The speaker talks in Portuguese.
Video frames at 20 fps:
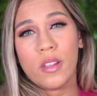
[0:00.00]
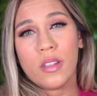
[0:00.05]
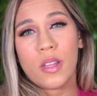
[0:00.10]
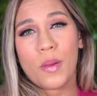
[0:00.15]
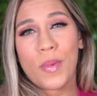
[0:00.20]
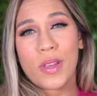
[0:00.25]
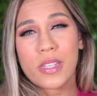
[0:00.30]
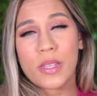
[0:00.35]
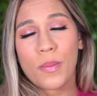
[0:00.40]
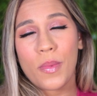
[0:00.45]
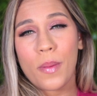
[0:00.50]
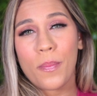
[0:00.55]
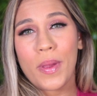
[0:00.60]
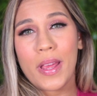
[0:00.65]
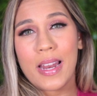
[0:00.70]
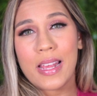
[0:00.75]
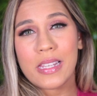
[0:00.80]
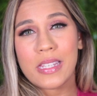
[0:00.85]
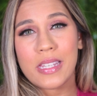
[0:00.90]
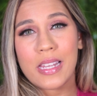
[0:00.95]
Ainda mais que minha
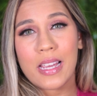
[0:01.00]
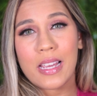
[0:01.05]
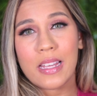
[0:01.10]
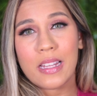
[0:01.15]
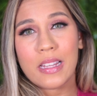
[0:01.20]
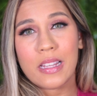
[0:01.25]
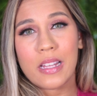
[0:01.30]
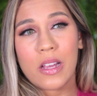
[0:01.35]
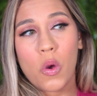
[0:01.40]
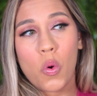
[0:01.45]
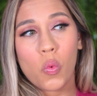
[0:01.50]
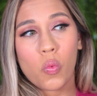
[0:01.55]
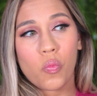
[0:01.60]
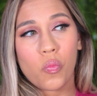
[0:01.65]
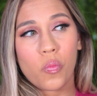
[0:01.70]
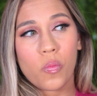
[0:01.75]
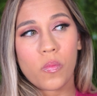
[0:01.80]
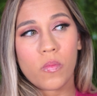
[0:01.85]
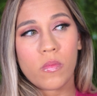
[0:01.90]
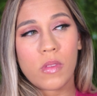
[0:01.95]
pele é seca, então
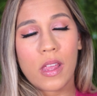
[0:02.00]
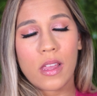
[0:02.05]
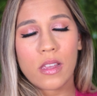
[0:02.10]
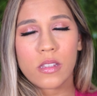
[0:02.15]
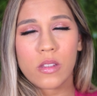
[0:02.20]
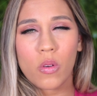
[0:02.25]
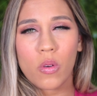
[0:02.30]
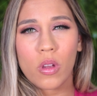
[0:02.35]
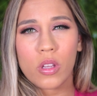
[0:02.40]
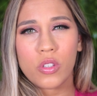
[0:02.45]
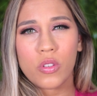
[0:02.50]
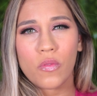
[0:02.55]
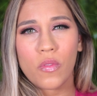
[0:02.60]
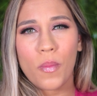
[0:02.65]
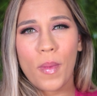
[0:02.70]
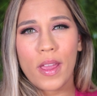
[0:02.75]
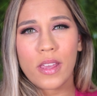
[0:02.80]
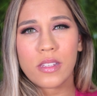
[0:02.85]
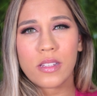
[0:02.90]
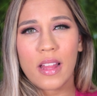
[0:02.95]
tem que ser um corretivo
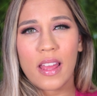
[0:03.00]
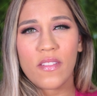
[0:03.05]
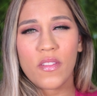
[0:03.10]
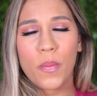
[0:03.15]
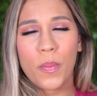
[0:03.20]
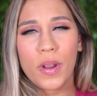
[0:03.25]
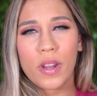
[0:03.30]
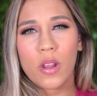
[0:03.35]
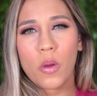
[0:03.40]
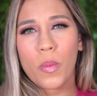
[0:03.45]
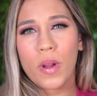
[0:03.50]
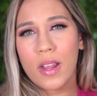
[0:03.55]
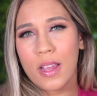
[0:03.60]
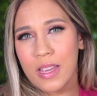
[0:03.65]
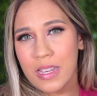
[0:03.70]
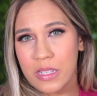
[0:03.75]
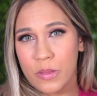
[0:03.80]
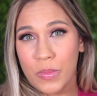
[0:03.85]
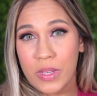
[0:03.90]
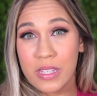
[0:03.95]
mais leve para não
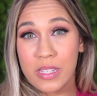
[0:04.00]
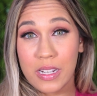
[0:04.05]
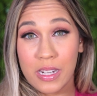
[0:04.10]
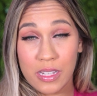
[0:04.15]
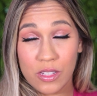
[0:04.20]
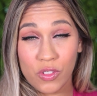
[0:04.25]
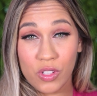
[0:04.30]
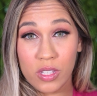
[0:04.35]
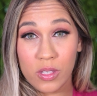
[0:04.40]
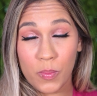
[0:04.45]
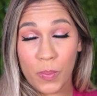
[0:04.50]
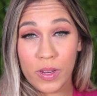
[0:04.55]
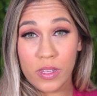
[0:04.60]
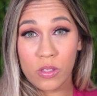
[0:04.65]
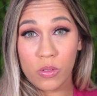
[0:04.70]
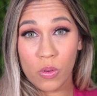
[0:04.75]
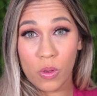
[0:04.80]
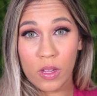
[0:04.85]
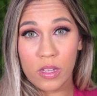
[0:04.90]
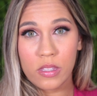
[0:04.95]
marcar as minhas linhas de
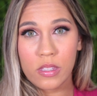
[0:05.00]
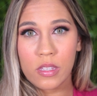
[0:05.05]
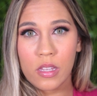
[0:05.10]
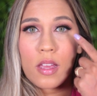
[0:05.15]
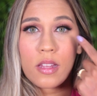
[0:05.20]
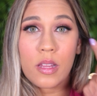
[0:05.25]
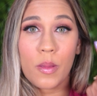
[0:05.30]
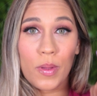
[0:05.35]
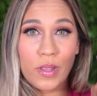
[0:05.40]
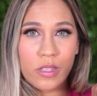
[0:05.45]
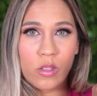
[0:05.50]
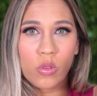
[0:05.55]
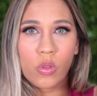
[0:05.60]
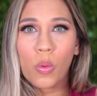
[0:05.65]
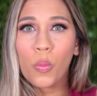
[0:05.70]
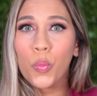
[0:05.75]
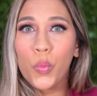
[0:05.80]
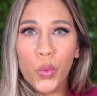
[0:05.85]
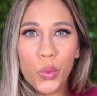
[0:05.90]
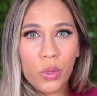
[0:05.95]
expressões. Ainda mais que eu sou
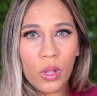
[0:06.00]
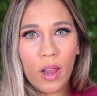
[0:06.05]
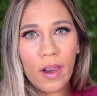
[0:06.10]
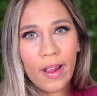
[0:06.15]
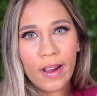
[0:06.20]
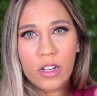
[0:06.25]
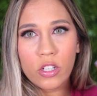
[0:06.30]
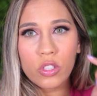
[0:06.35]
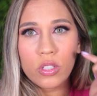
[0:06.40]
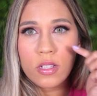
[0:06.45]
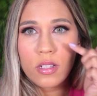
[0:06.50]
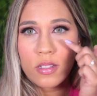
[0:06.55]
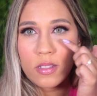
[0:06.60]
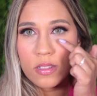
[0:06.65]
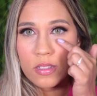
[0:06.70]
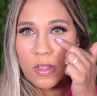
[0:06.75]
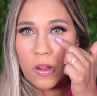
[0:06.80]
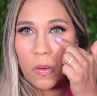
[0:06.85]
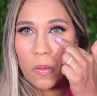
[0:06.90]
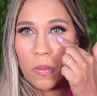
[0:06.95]
muito alérgica,
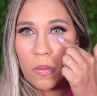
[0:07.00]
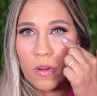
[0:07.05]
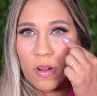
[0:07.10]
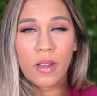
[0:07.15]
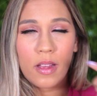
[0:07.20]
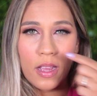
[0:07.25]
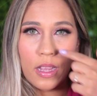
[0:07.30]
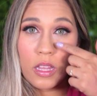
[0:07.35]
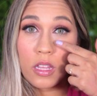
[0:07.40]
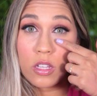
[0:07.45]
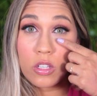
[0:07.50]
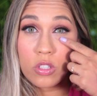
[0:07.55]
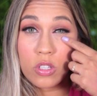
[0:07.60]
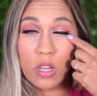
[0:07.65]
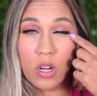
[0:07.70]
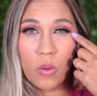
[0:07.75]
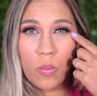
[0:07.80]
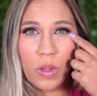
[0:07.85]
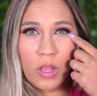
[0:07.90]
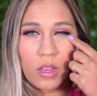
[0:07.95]
então aqui
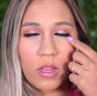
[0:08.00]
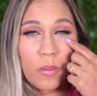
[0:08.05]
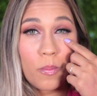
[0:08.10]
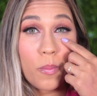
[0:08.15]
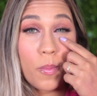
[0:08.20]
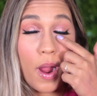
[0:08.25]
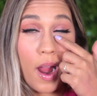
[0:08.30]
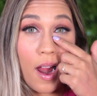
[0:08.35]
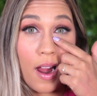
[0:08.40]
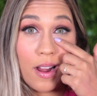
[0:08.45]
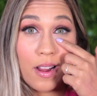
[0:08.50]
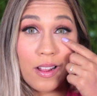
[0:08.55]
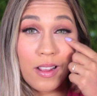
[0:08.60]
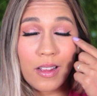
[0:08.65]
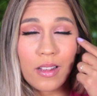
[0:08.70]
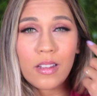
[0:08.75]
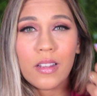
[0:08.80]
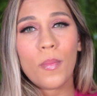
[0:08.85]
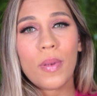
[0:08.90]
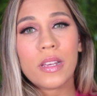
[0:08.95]
geralmente
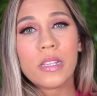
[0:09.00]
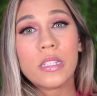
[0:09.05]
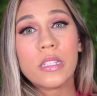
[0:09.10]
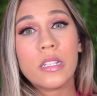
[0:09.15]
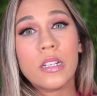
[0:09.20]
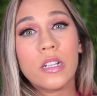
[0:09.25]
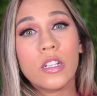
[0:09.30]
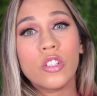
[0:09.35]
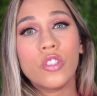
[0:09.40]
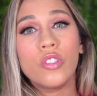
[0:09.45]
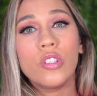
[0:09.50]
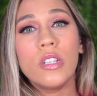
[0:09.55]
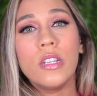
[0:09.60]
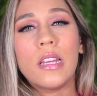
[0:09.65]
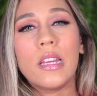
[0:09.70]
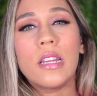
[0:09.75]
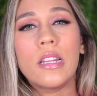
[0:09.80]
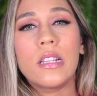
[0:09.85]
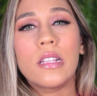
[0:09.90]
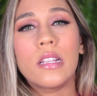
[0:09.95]
marca bastante.
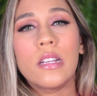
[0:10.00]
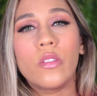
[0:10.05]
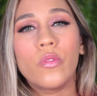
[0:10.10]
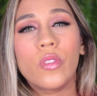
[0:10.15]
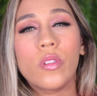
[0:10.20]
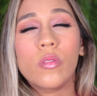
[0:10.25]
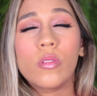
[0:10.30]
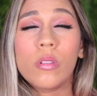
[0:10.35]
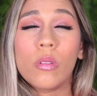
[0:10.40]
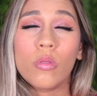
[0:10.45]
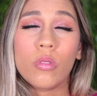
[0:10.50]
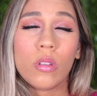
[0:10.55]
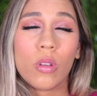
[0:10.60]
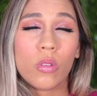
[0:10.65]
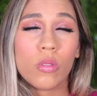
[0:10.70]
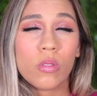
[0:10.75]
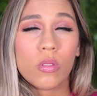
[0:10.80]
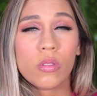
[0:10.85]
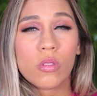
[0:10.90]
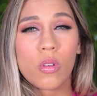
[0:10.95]
Então não são
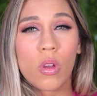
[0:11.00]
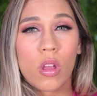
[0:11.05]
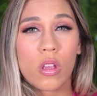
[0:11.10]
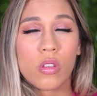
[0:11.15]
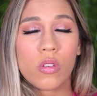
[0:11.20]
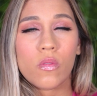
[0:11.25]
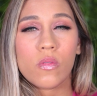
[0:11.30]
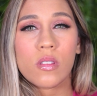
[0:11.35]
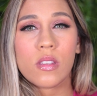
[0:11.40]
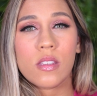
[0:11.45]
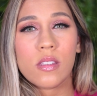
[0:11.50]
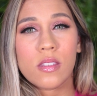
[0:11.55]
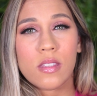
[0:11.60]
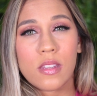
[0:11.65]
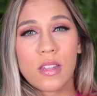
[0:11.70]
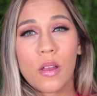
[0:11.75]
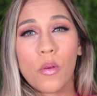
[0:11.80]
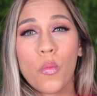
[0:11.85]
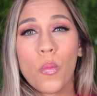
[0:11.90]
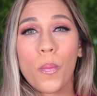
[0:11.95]
todos os corretivos que se
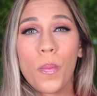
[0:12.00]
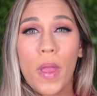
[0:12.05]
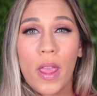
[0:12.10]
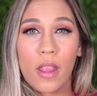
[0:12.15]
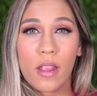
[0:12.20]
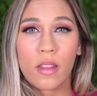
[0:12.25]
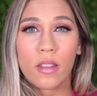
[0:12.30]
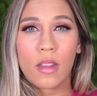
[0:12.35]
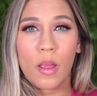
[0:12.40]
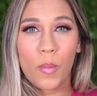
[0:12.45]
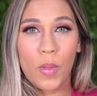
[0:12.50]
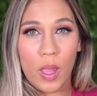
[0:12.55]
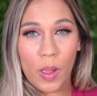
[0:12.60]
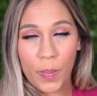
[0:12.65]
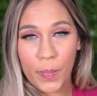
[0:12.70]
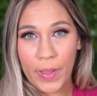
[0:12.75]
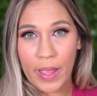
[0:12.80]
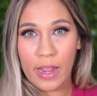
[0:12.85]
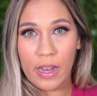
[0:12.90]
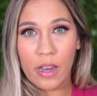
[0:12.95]
dão bem na minha
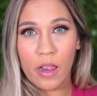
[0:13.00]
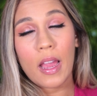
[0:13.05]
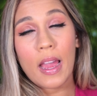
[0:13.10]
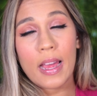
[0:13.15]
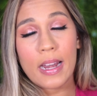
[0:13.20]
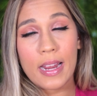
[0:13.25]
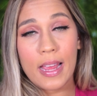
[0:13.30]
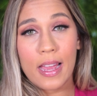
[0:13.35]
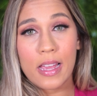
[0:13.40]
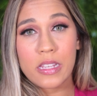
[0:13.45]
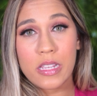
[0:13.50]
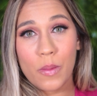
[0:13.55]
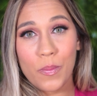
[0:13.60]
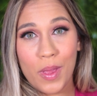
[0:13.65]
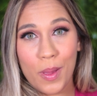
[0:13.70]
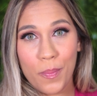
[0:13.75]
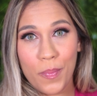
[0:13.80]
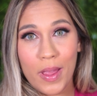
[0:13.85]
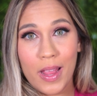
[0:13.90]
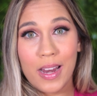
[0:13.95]
pele. Aliás, a
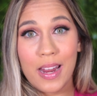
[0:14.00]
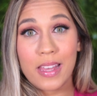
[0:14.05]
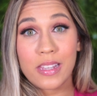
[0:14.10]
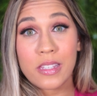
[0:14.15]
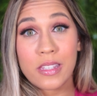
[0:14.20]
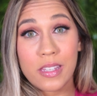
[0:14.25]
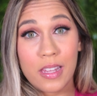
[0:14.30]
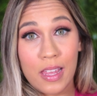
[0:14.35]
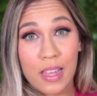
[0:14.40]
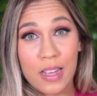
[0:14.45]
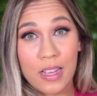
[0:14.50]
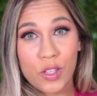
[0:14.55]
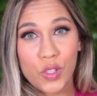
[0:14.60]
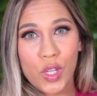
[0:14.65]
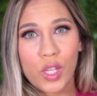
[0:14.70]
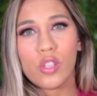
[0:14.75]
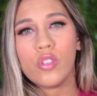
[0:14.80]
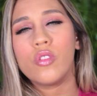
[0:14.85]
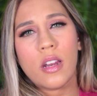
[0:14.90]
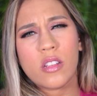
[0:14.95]
minha pele é seca,
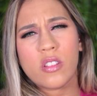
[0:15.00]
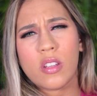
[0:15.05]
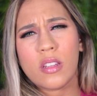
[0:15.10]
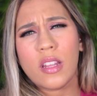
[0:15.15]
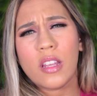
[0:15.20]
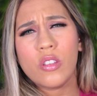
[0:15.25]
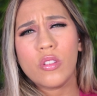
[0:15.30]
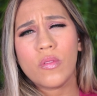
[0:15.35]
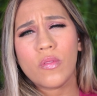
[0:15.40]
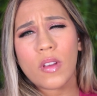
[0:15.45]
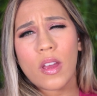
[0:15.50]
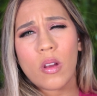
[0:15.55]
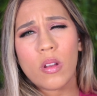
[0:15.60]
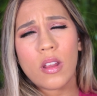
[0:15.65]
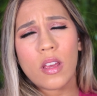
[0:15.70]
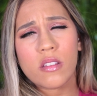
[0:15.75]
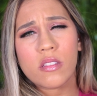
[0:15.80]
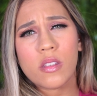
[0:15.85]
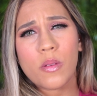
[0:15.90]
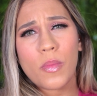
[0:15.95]
gente. Ela só tem que ficar
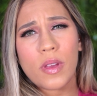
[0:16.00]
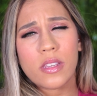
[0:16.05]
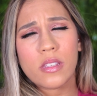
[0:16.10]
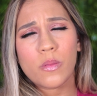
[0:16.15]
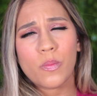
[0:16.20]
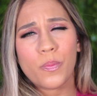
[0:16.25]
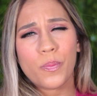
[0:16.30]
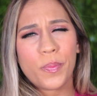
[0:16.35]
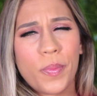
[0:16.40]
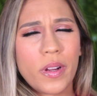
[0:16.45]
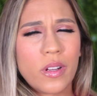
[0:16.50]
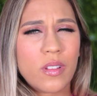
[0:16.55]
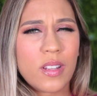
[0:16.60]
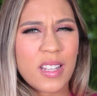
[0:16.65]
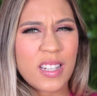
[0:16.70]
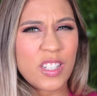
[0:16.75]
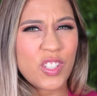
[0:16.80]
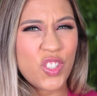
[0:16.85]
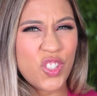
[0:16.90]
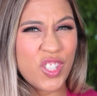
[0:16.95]
oleosa mais perto
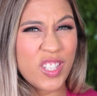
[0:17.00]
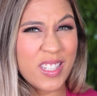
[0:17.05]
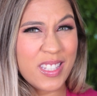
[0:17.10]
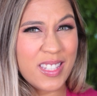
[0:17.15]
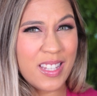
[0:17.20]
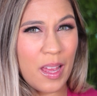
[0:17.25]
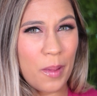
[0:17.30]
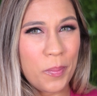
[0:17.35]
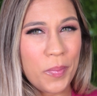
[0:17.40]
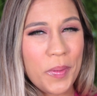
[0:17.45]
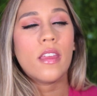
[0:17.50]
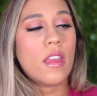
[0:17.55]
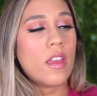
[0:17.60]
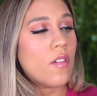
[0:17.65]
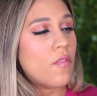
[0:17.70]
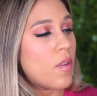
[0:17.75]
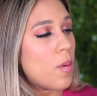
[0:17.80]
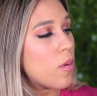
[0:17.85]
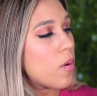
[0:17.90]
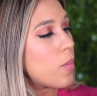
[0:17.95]
daqueles dias, sabe?
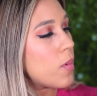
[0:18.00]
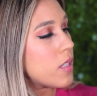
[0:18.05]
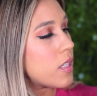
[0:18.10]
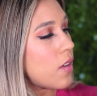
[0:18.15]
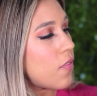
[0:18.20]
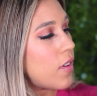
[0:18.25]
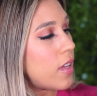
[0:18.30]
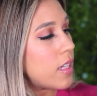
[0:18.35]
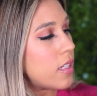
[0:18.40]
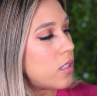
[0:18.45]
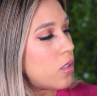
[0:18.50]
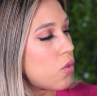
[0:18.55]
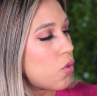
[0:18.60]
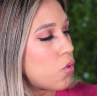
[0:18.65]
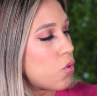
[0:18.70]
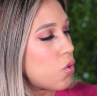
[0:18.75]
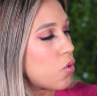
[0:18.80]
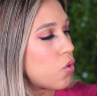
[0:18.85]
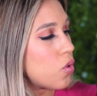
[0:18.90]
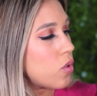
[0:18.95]
E vamos começar a falar desse
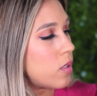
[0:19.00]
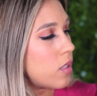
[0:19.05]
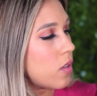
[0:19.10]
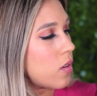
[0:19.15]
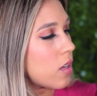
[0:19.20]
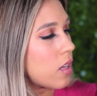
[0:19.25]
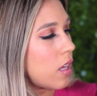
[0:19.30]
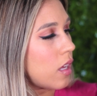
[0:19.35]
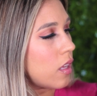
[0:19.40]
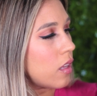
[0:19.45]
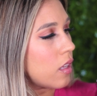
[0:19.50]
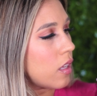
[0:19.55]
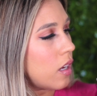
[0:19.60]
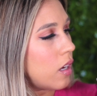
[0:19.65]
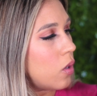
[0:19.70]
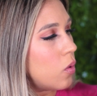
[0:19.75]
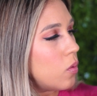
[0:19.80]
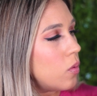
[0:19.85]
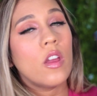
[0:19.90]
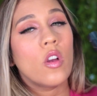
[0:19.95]
chuchuzinho aqui,
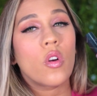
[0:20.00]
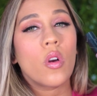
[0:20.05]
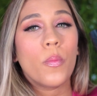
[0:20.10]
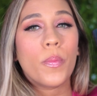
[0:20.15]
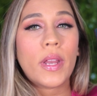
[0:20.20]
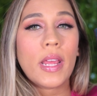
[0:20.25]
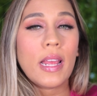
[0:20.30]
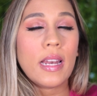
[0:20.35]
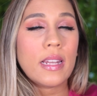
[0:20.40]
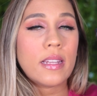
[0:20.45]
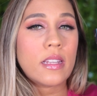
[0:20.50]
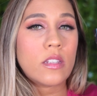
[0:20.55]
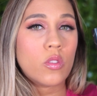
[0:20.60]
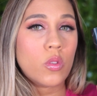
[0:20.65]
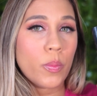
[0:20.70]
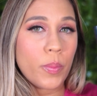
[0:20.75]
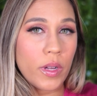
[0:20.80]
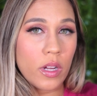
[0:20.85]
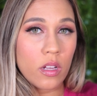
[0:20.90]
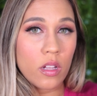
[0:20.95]
então. Eu comprei ele na
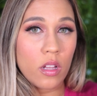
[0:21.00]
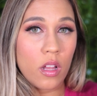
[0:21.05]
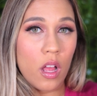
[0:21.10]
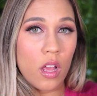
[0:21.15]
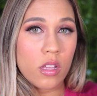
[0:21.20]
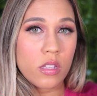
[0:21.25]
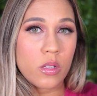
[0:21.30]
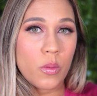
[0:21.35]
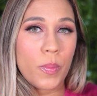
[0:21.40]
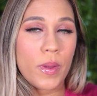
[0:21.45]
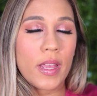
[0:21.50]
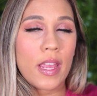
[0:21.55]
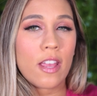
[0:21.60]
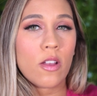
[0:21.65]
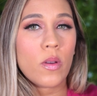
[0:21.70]
Super Gloss, eu paguei